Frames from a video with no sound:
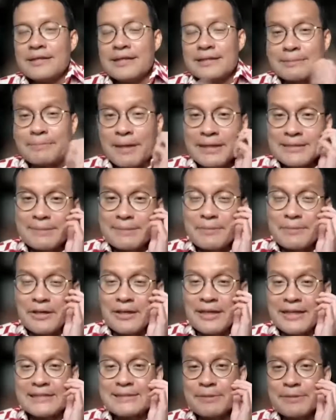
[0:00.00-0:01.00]
terima kasih Mbak
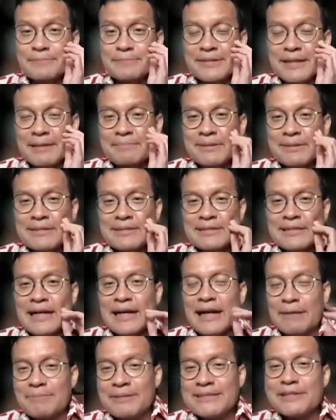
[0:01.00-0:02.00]
Ola ya. Sebelum saya
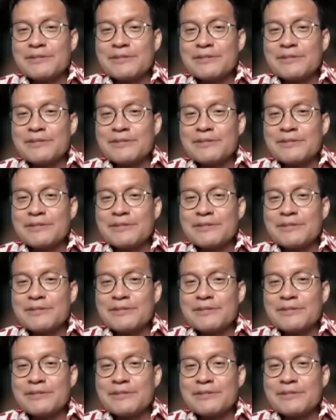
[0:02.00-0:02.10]
menanggapi,